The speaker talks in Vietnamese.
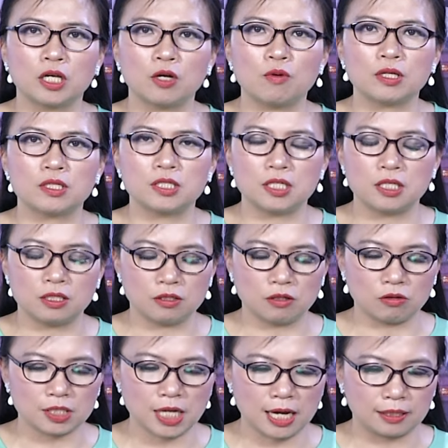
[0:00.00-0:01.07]
kế hoạch gì
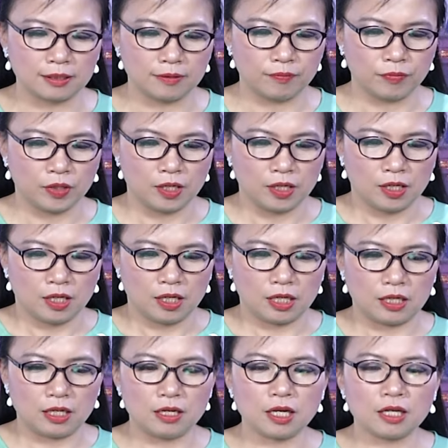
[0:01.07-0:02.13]
rõ ràng hàng
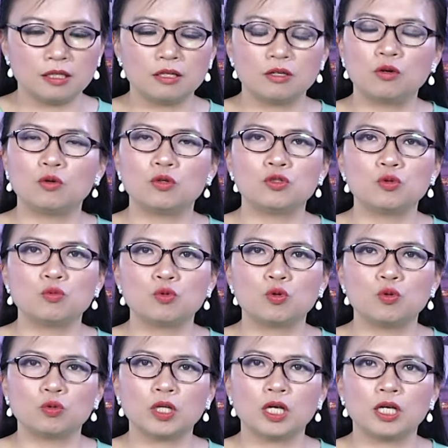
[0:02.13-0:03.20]
À, đến nay thì nội dung
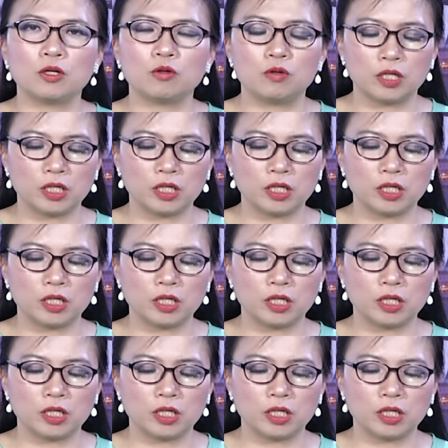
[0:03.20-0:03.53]
cụ thể